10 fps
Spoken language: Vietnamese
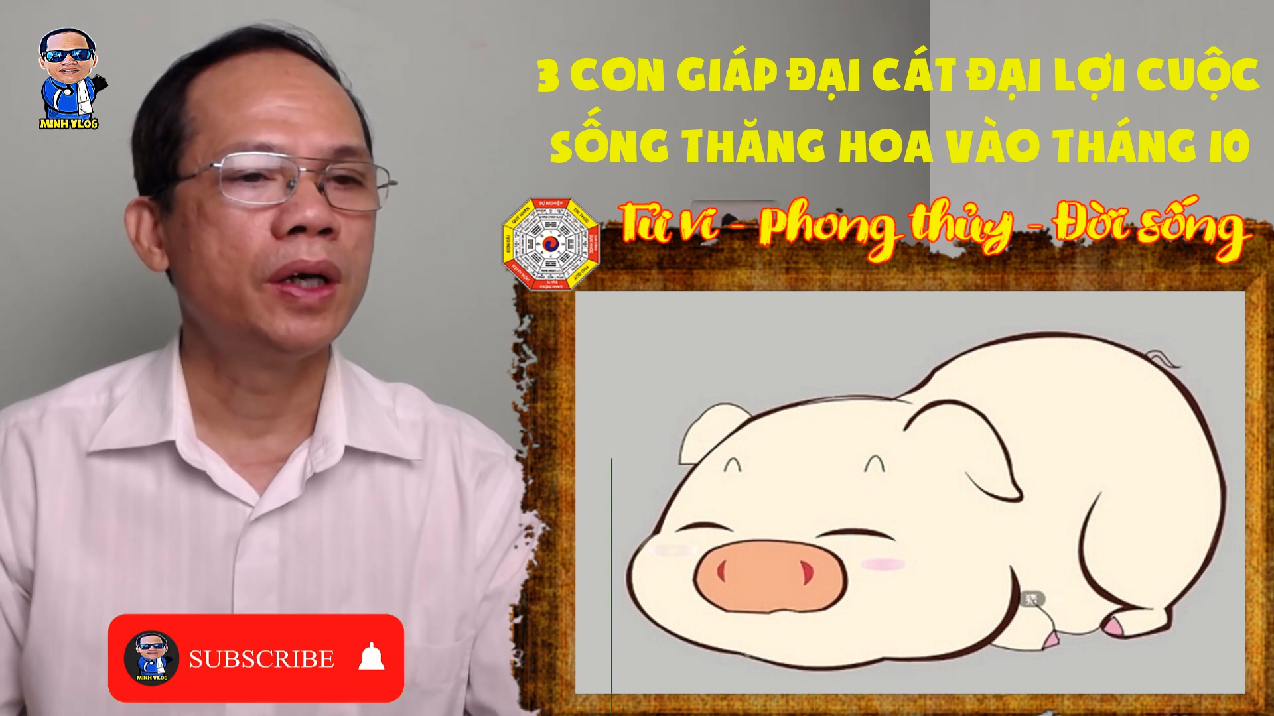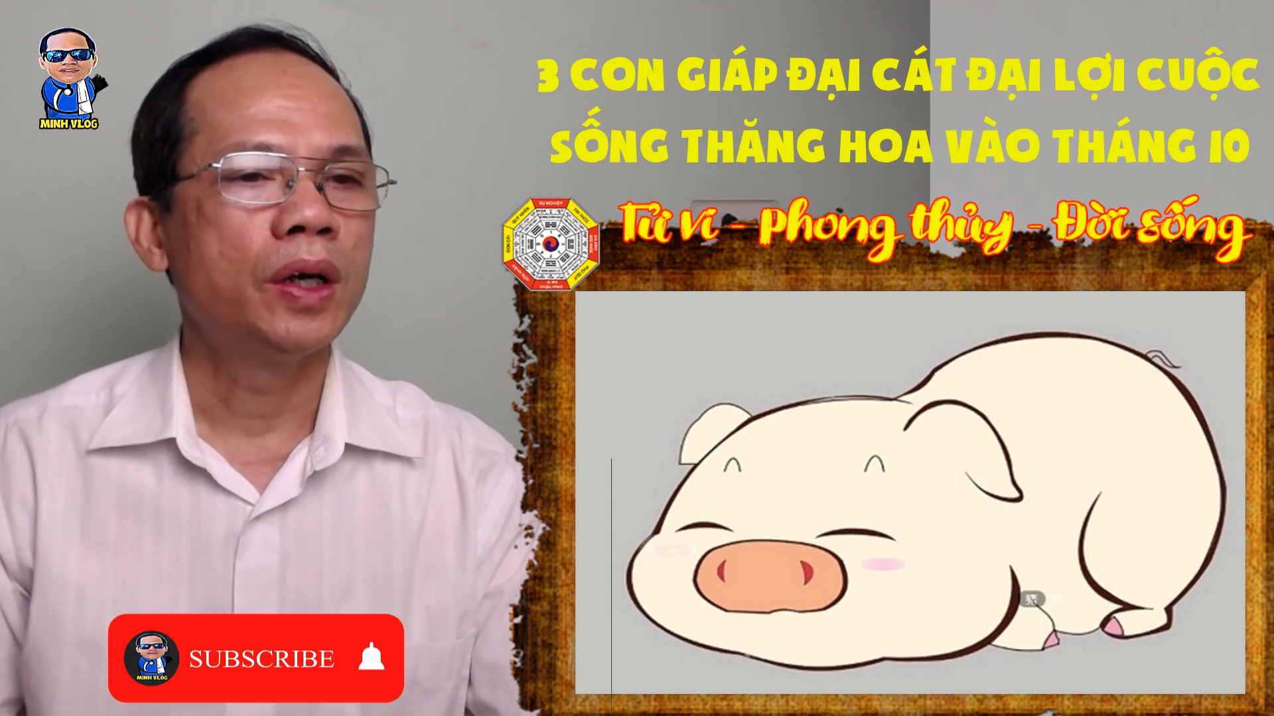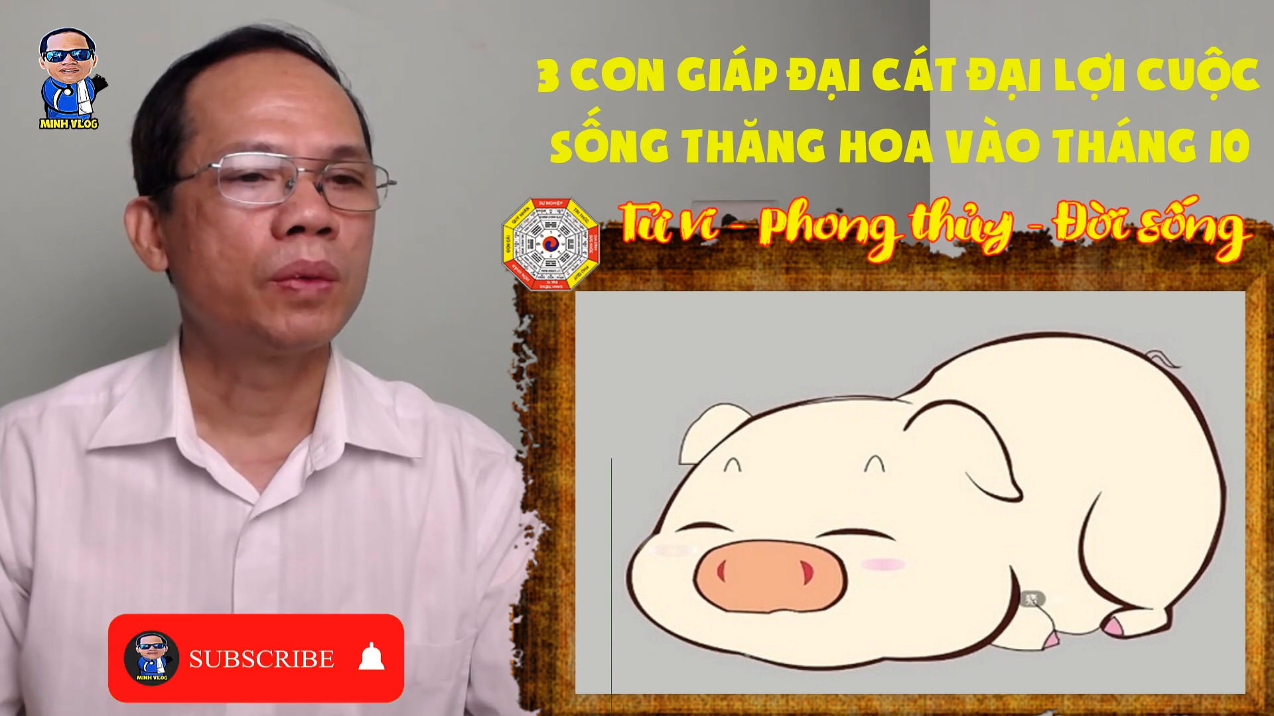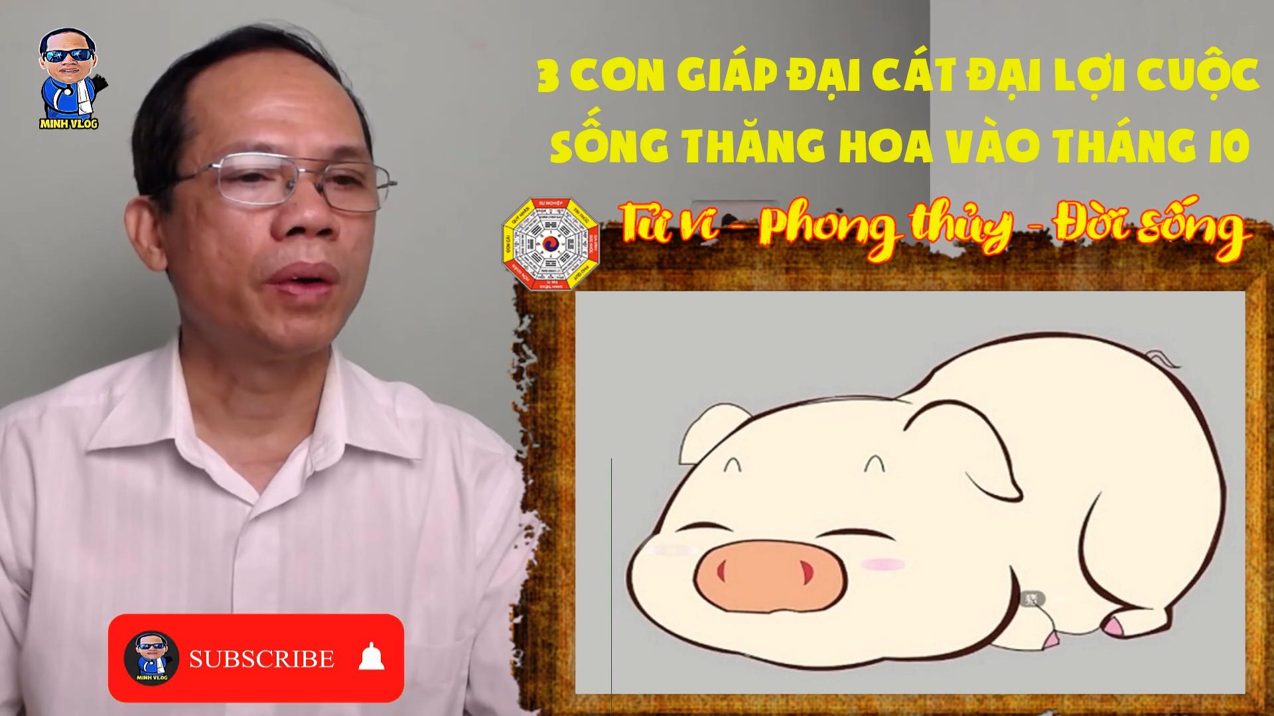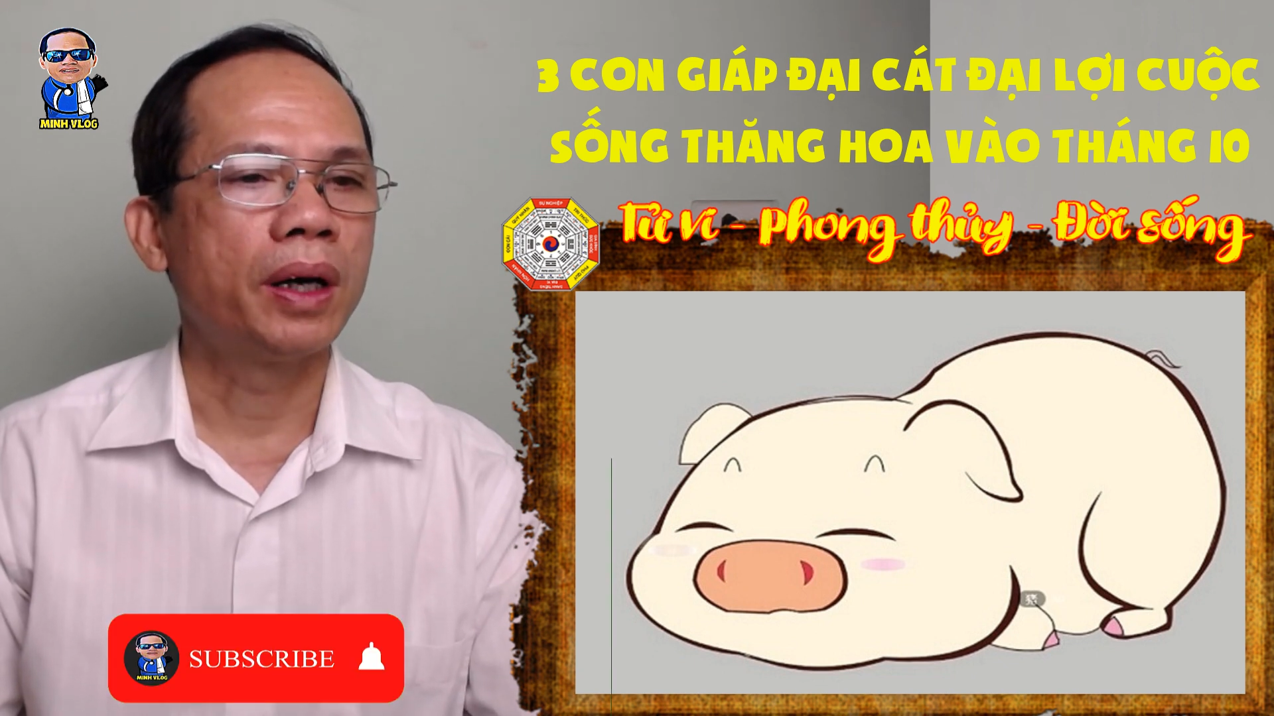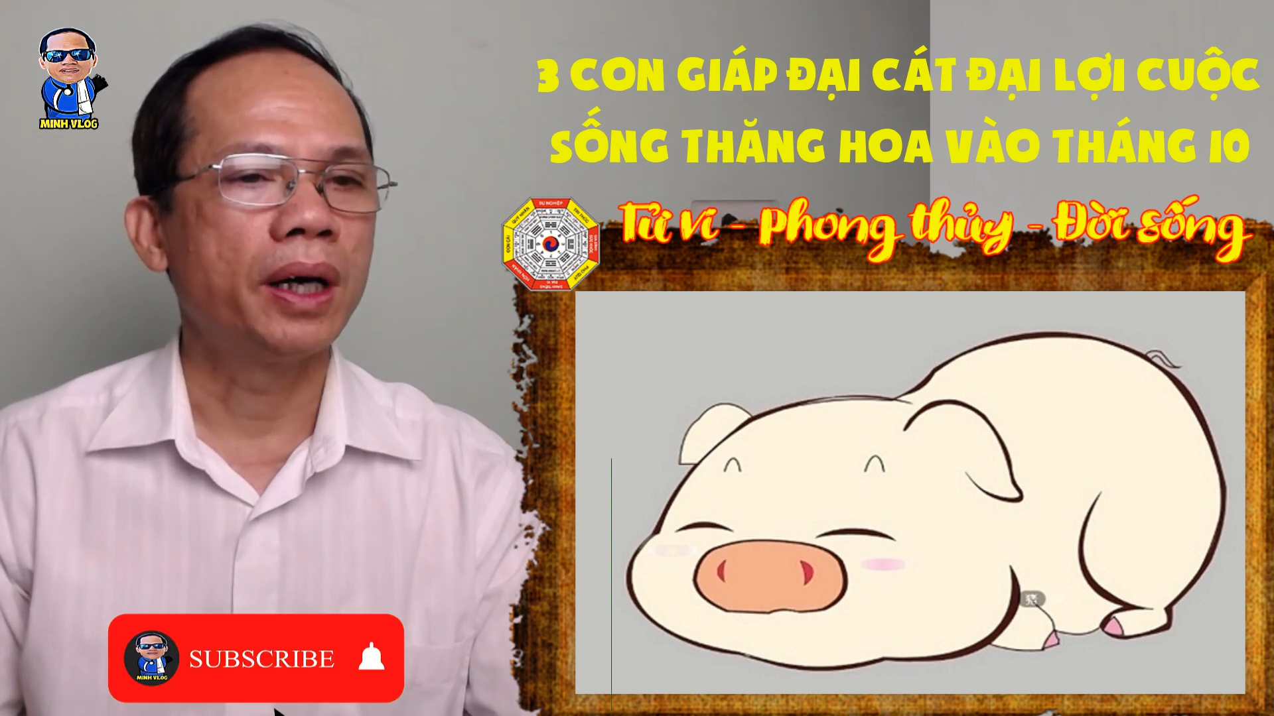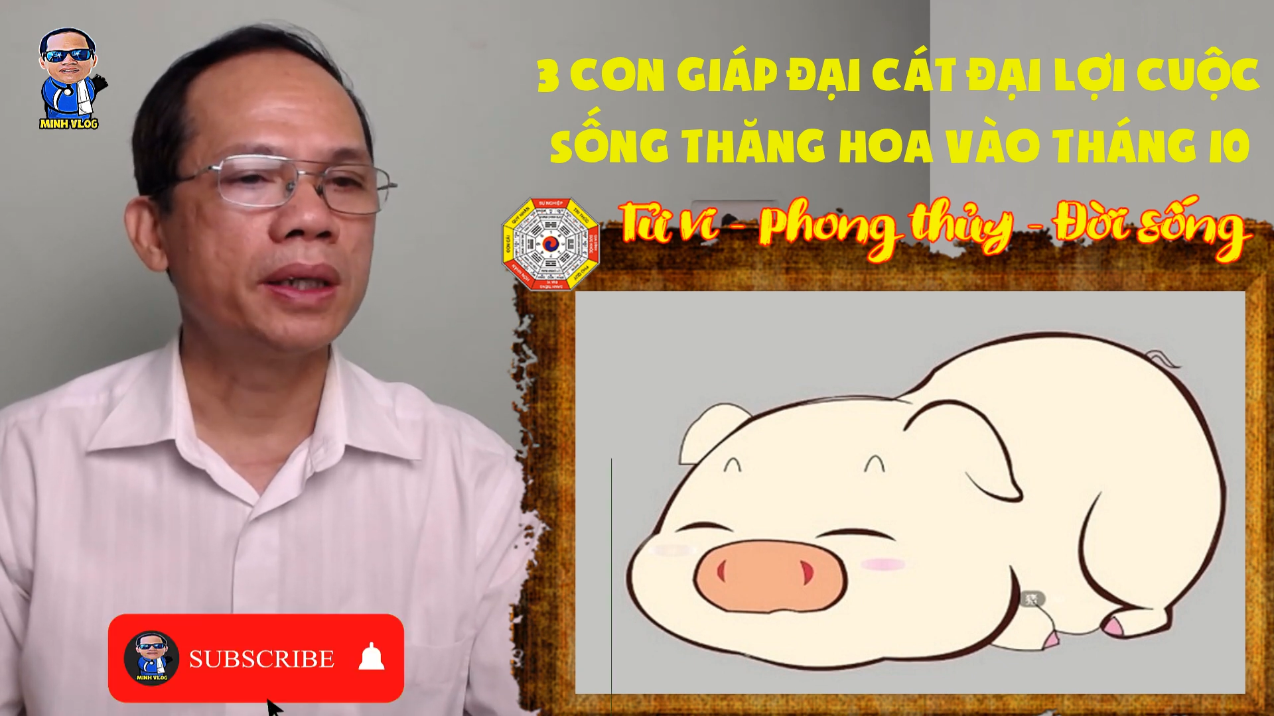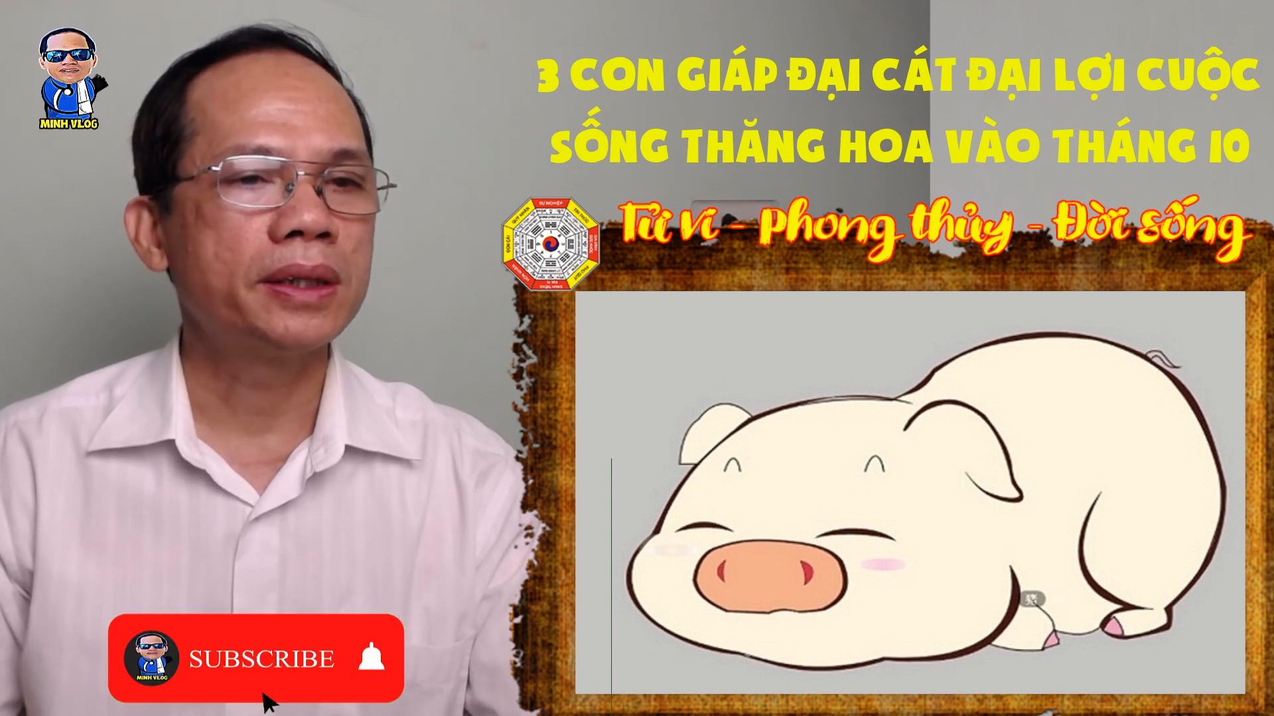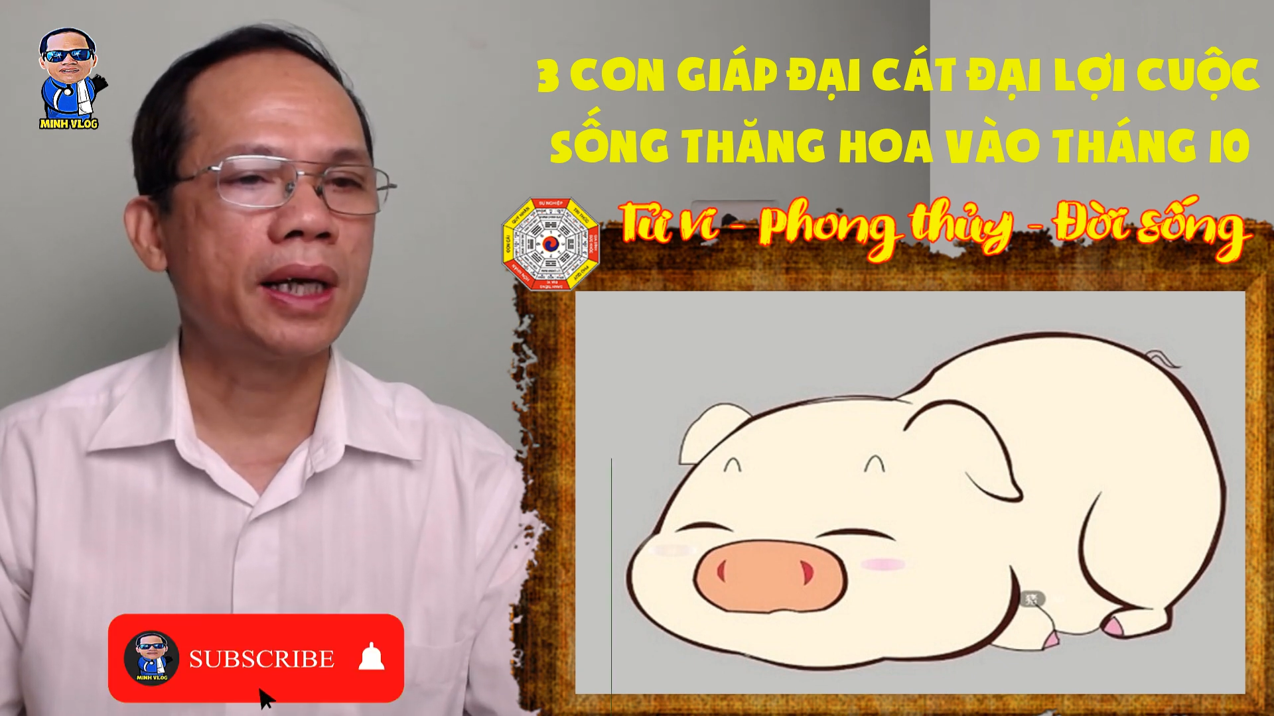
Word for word: tuổi hợi sẽ